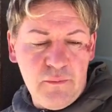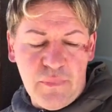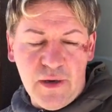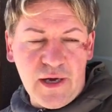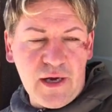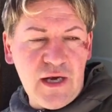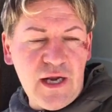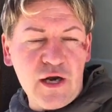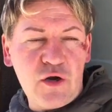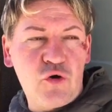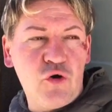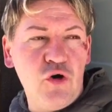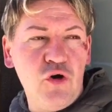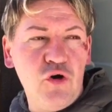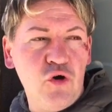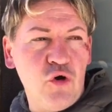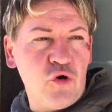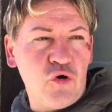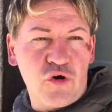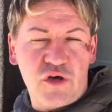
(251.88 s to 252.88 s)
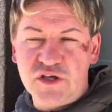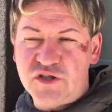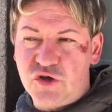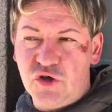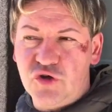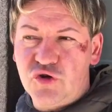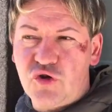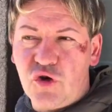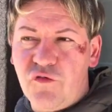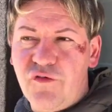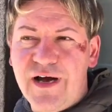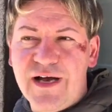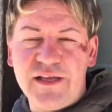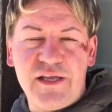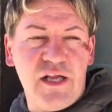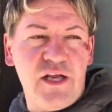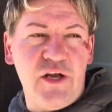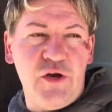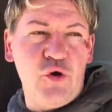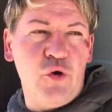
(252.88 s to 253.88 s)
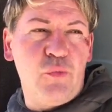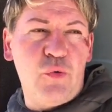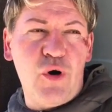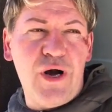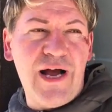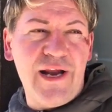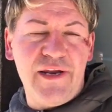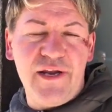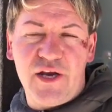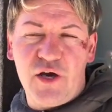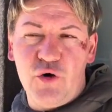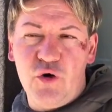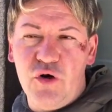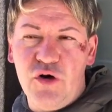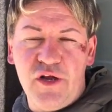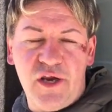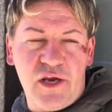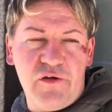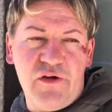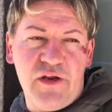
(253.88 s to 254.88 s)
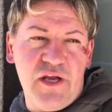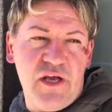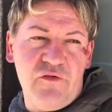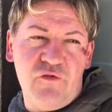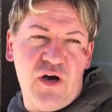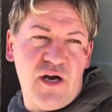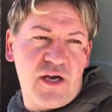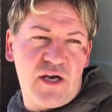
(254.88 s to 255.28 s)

parlare con loro che sono trovati lì dopo anni che non li rivedevo,